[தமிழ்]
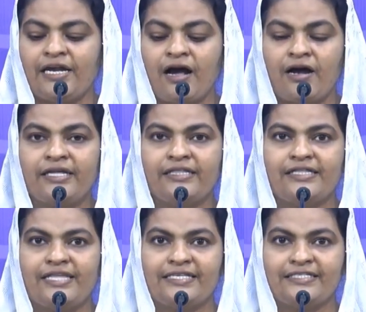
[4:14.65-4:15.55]
நான் இந்த
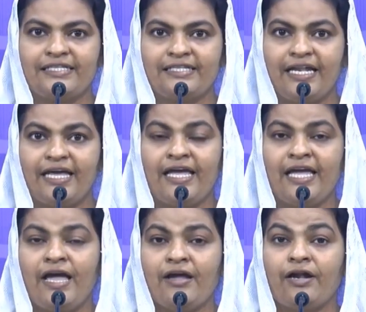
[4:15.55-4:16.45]
தேசத்திலே
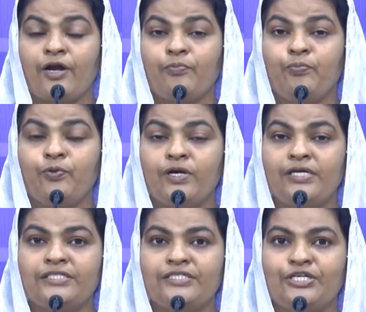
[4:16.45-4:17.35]
நான்
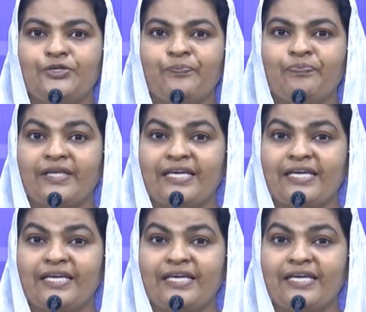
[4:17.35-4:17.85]
புகழ்ச்சியும்